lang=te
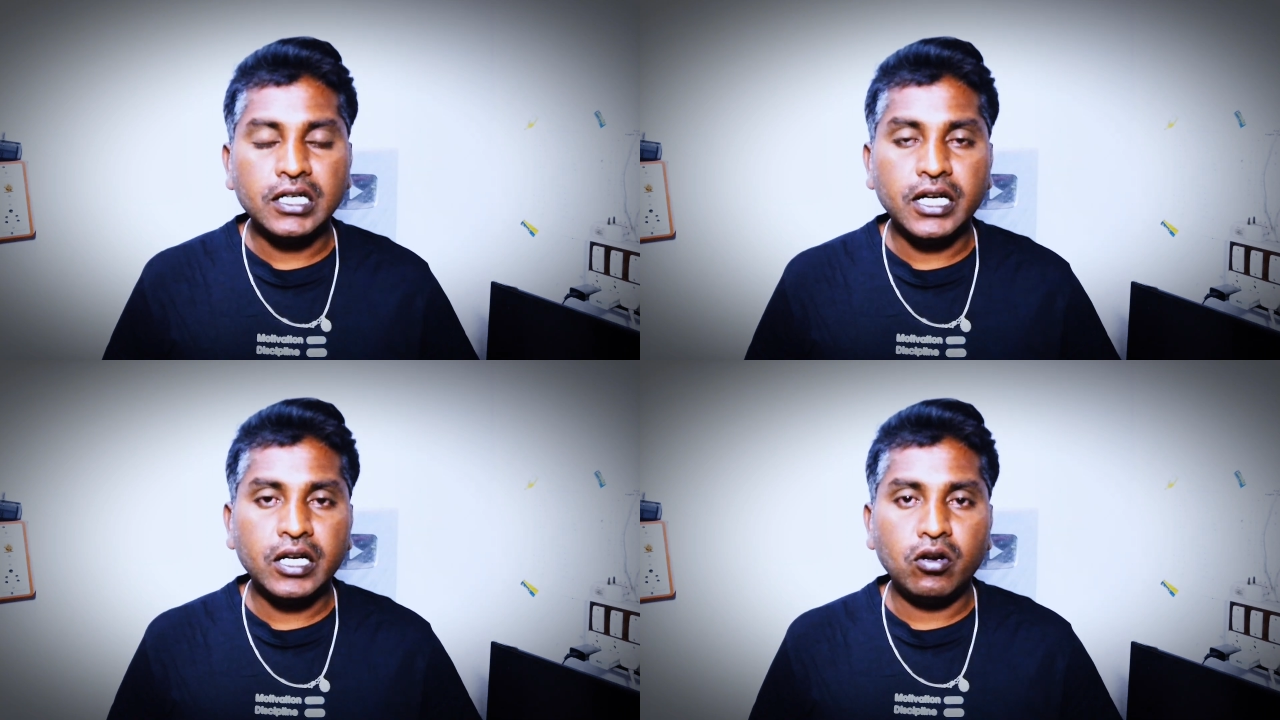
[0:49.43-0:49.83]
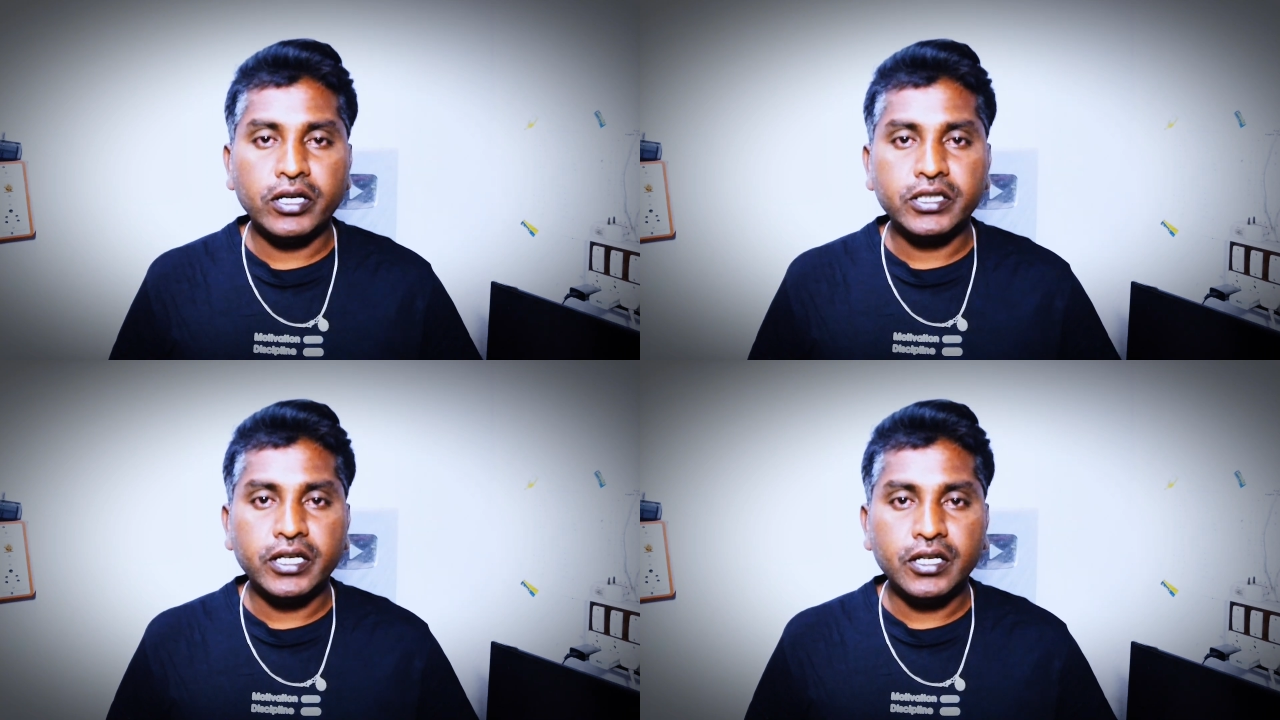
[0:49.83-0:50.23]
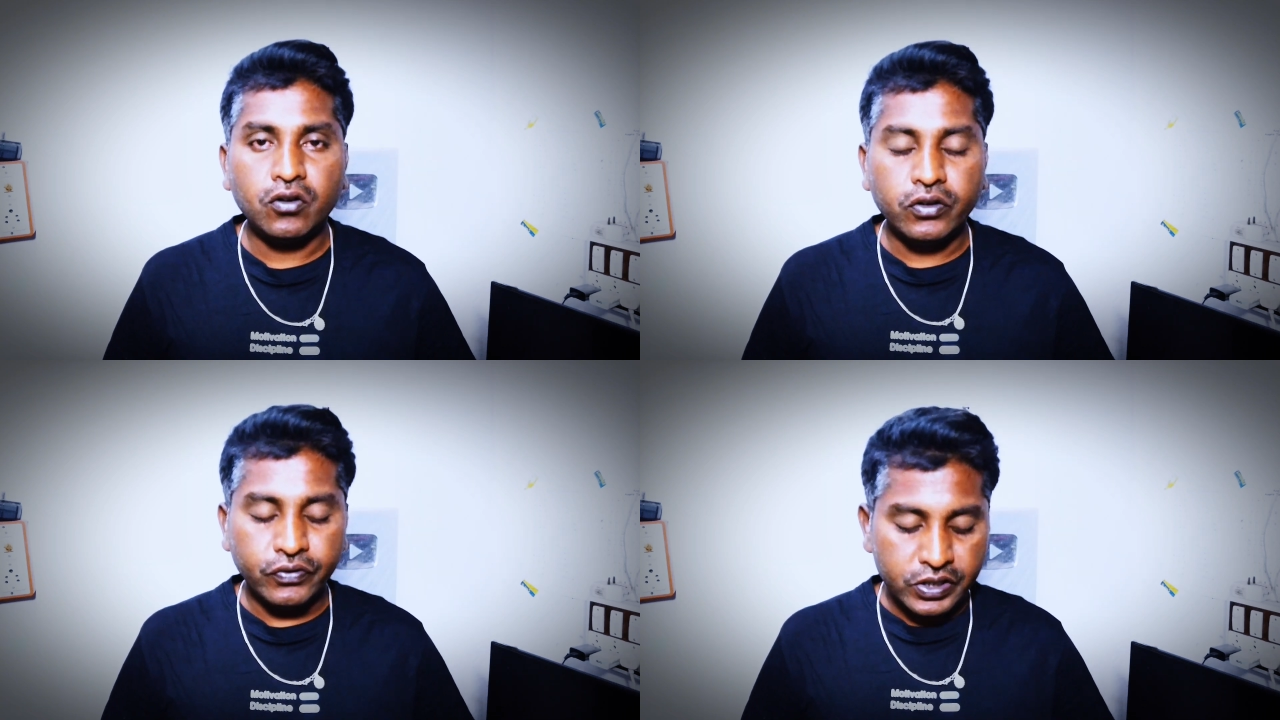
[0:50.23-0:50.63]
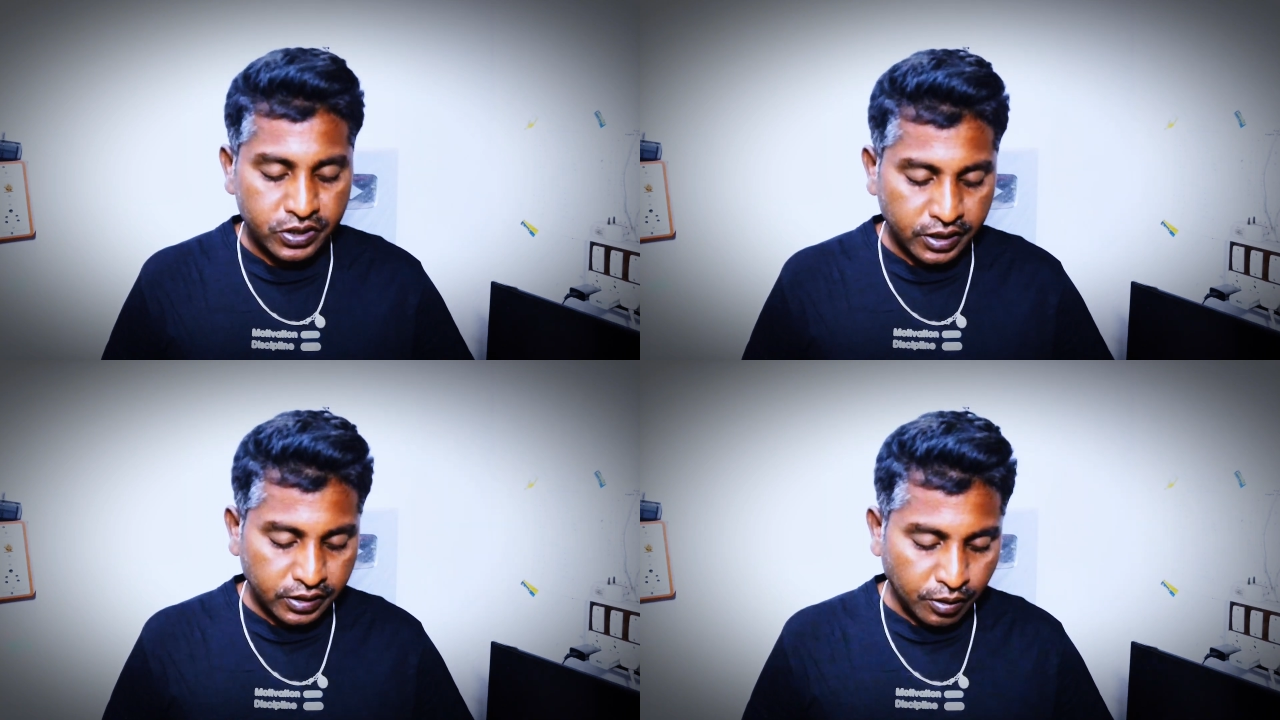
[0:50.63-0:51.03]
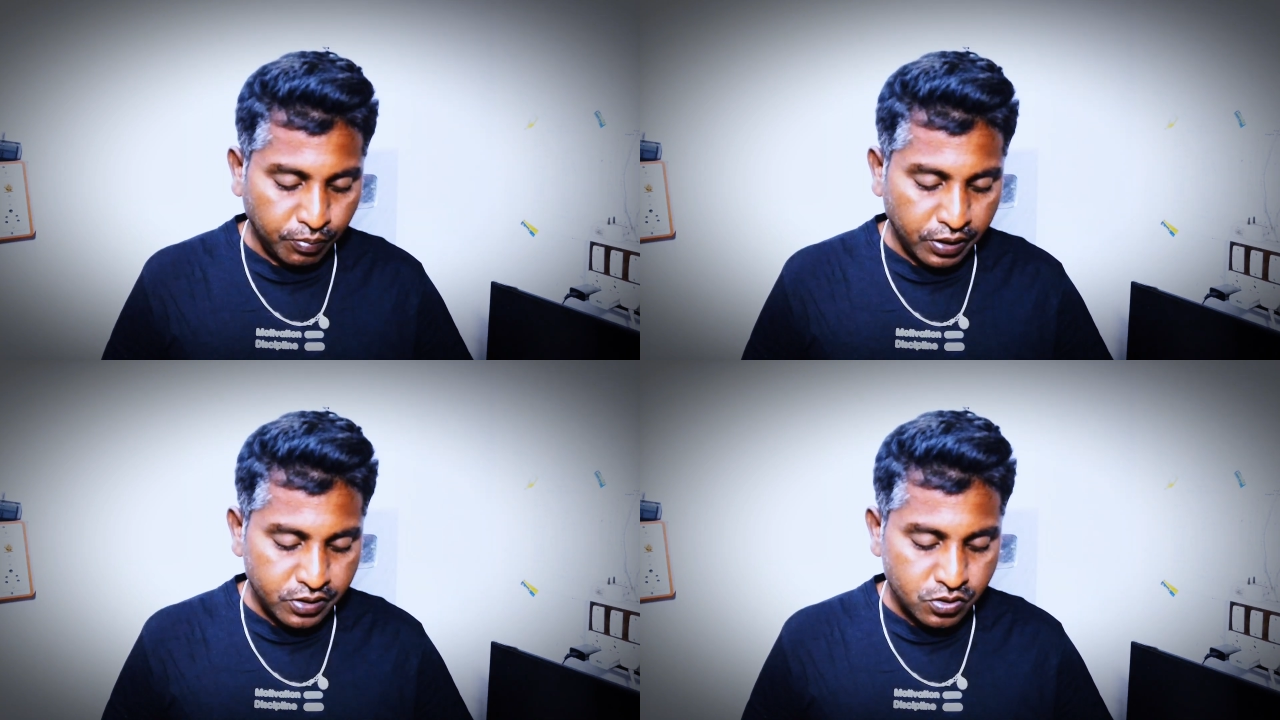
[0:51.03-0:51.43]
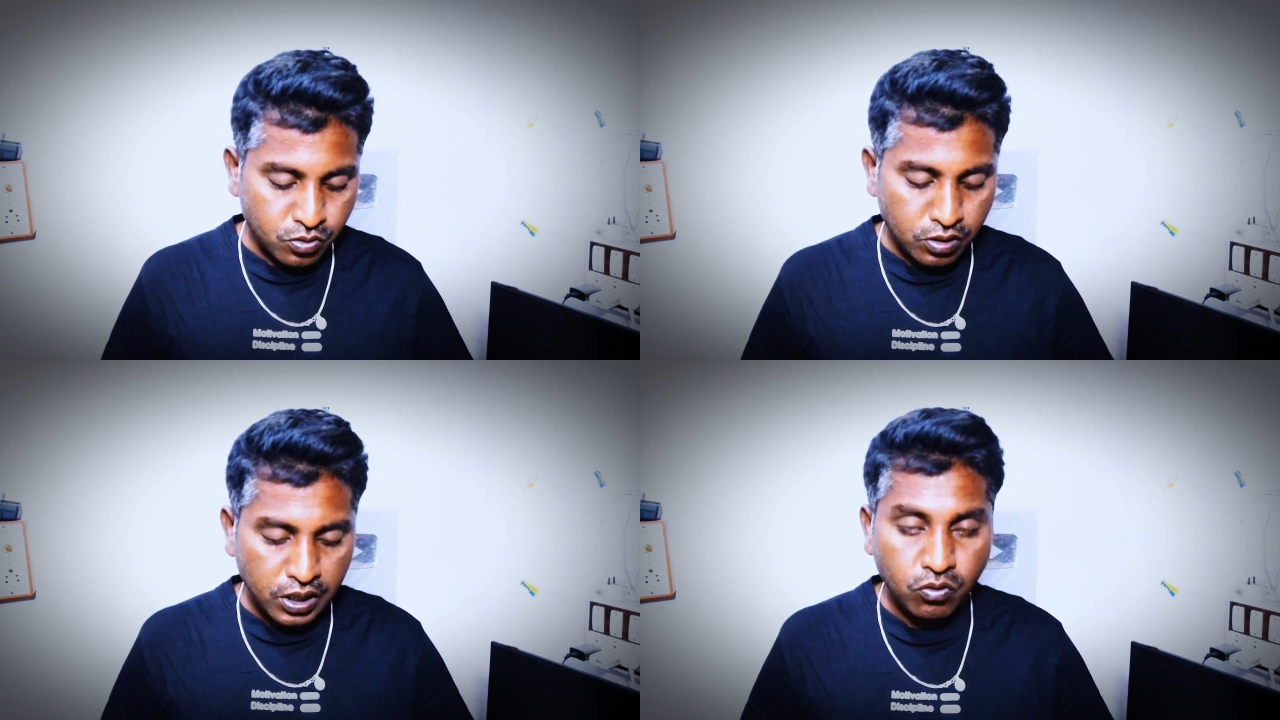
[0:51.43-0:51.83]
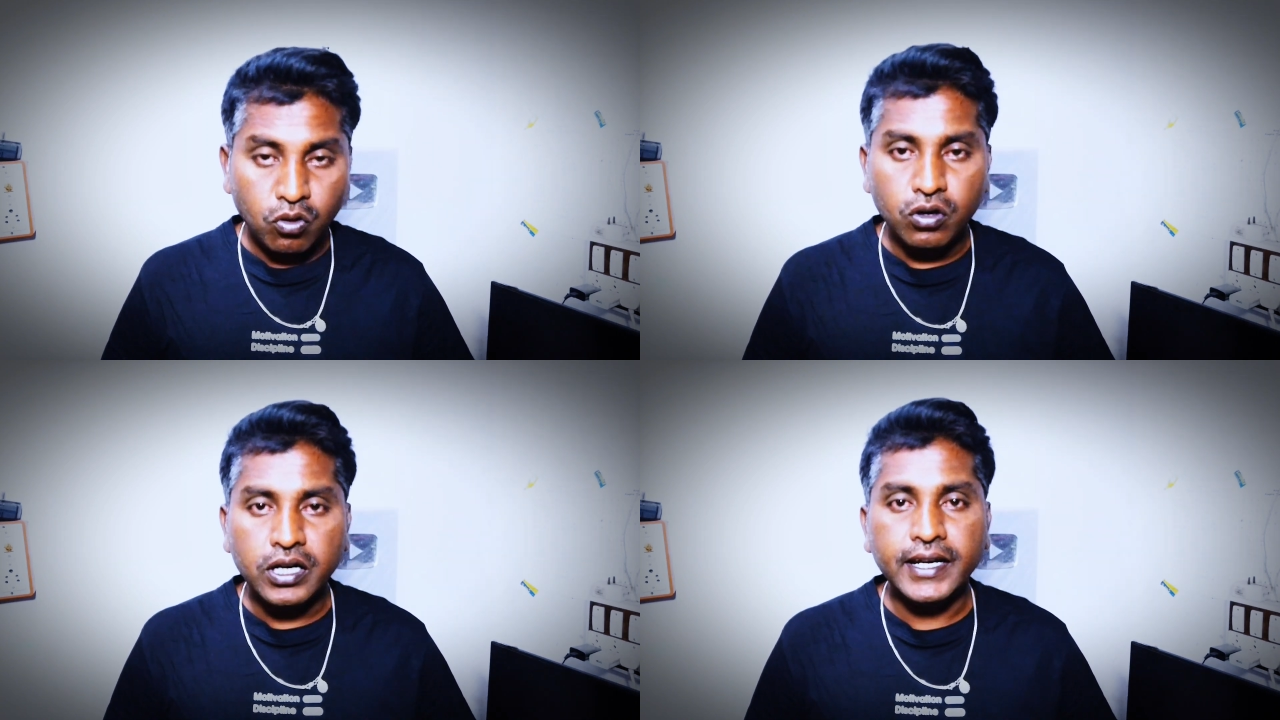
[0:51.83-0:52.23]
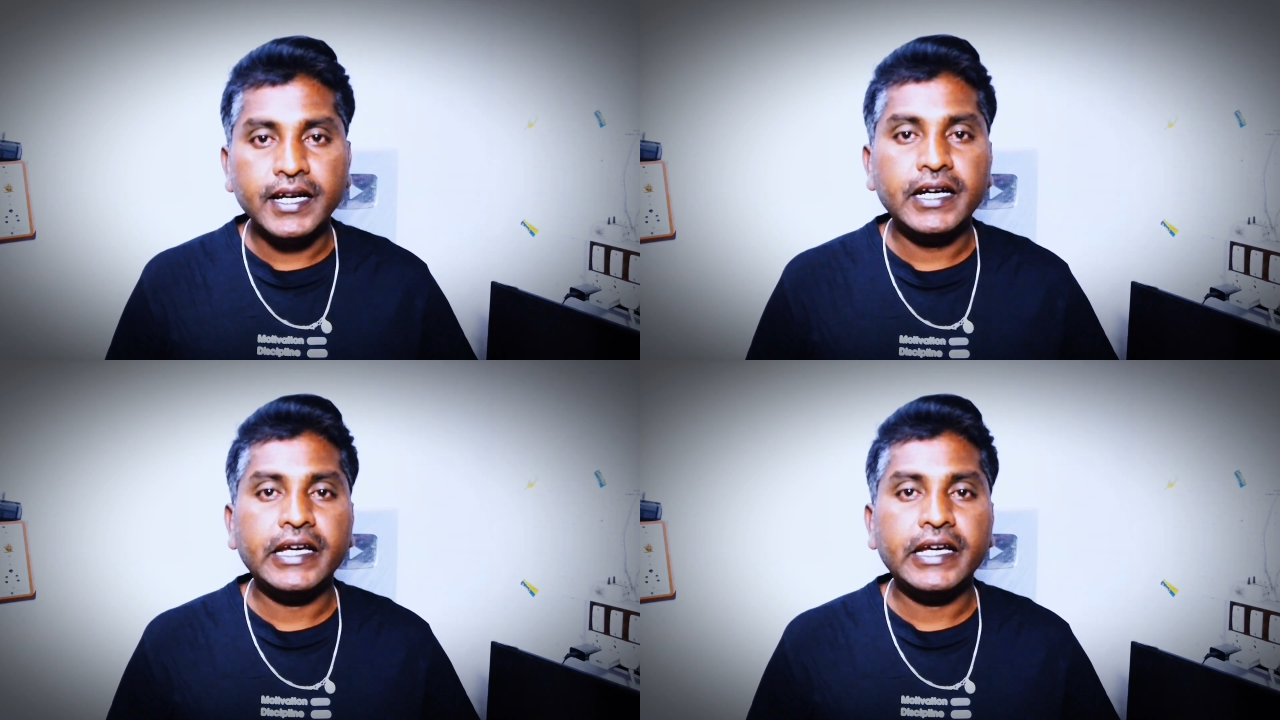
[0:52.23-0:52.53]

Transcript: ఆన్లైన్లో అయితే ఈ నోటిఫికేషన్కి అయితే అప్లై చేసుకోవాలి ఓన్లీ